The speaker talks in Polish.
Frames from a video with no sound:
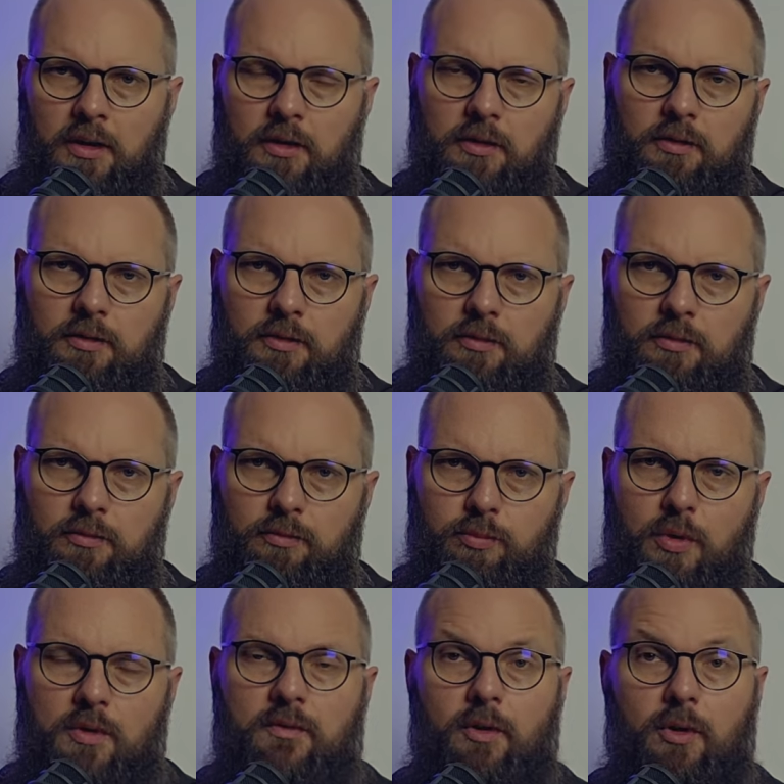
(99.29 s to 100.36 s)
y,
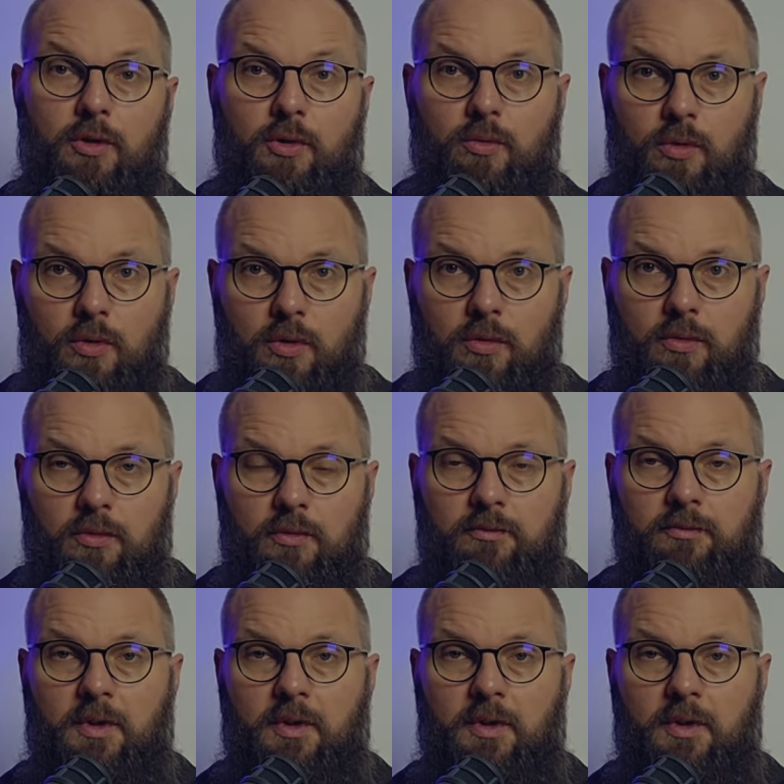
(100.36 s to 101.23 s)
pozwolił król,